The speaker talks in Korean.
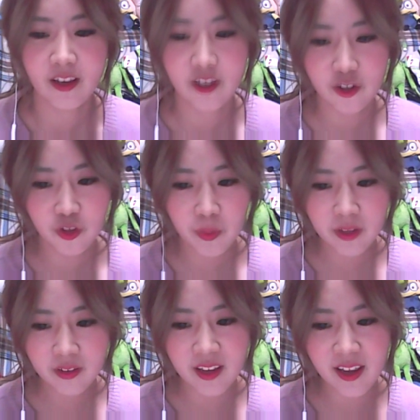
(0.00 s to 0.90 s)
You've
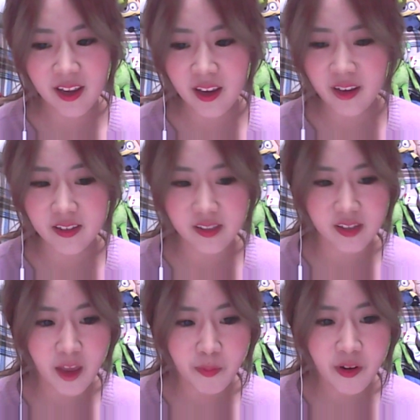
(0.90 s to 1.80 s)
been here
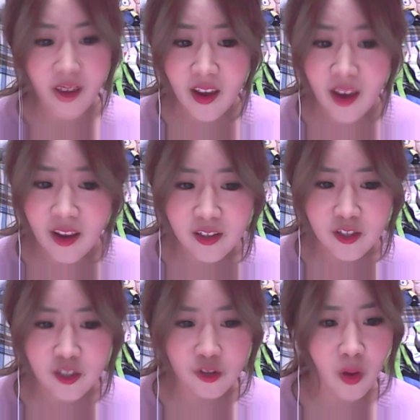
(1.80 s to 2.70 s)
seven
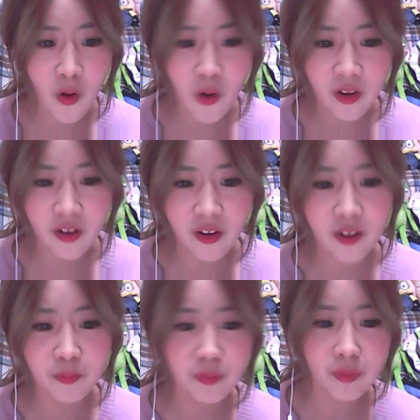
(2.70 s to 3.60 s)
years
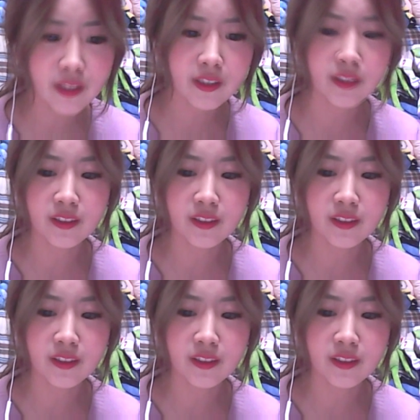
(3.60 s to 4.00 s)
longer than me.